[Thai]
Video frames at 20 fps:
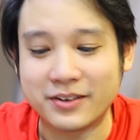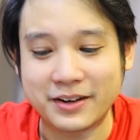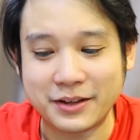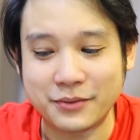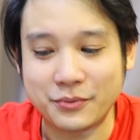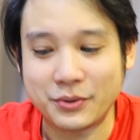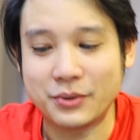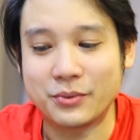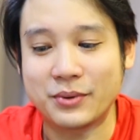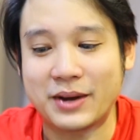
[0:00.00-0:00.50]
รี
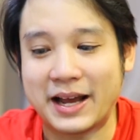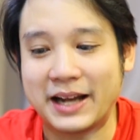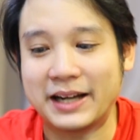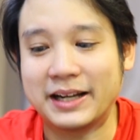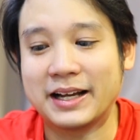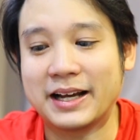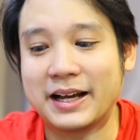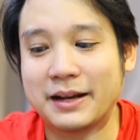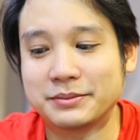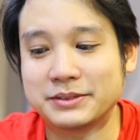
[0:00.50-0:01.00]
วิวกัน
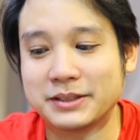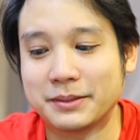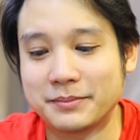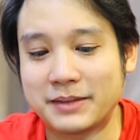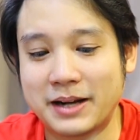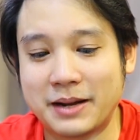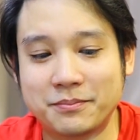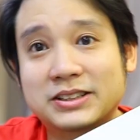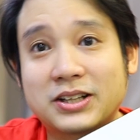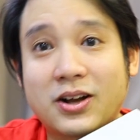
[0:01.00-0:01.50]
นะครับสำ
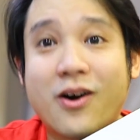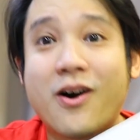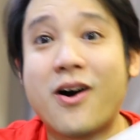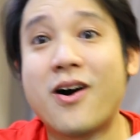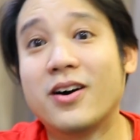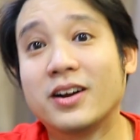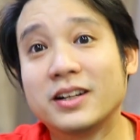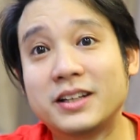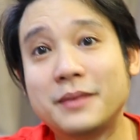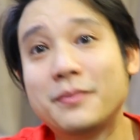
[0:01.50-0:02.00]
หรับข
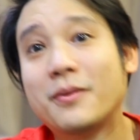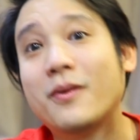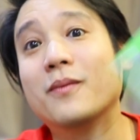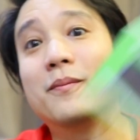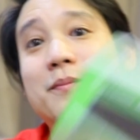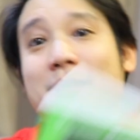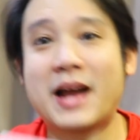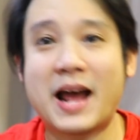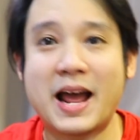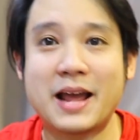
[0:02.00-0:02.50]
องที่ผ
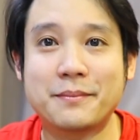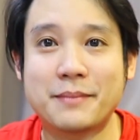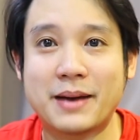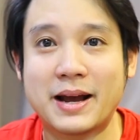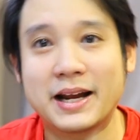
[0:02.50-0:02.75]
มได้